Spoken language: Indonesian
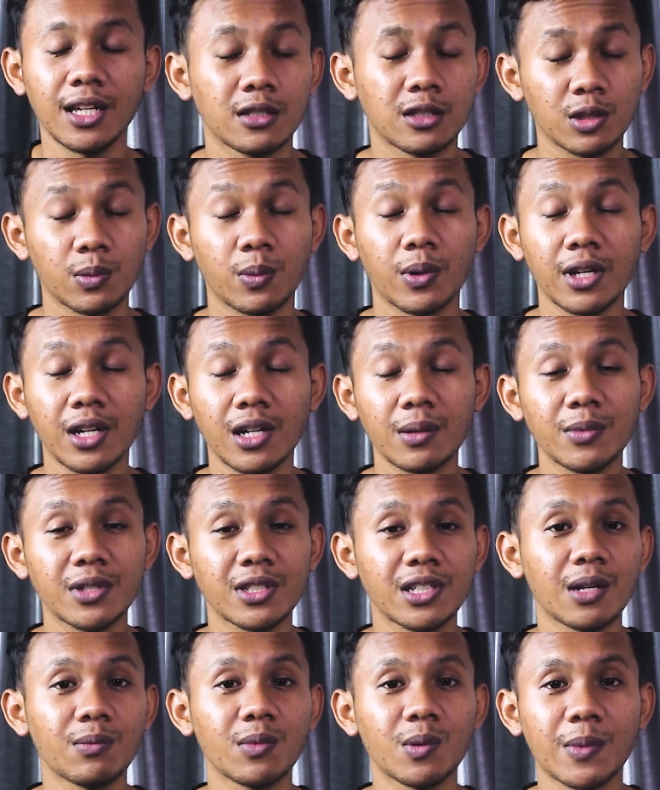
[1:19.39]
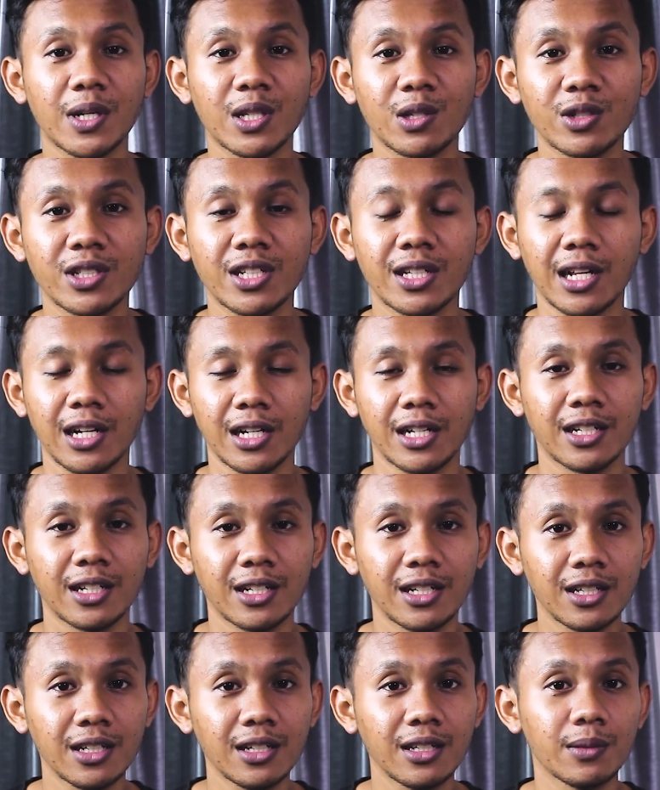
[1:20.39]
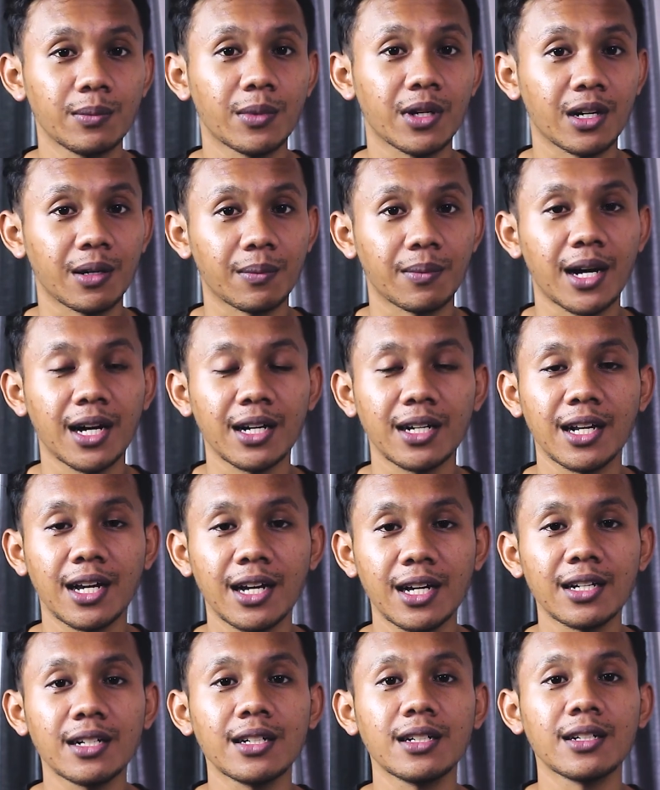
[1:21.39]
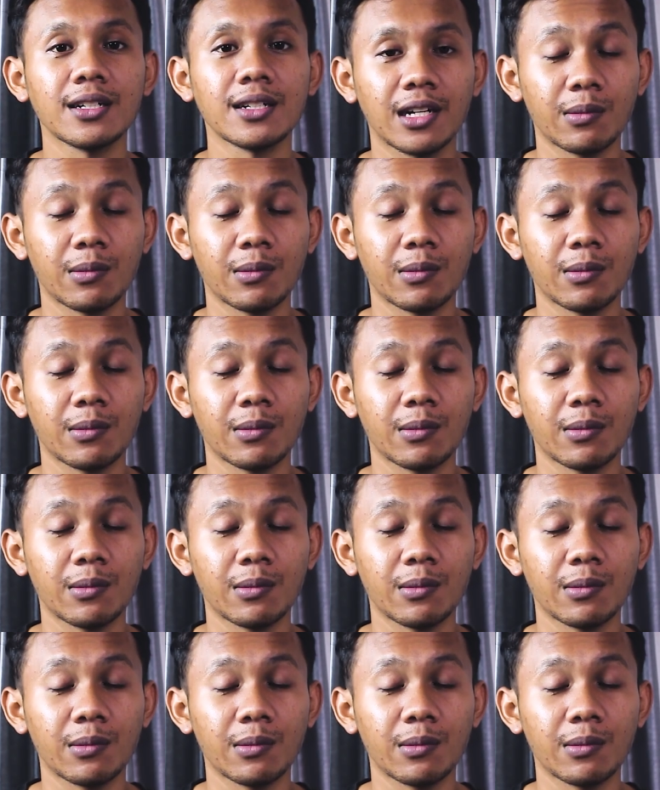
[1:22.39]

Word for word: supaya bisa membantu channel ini berkembang dan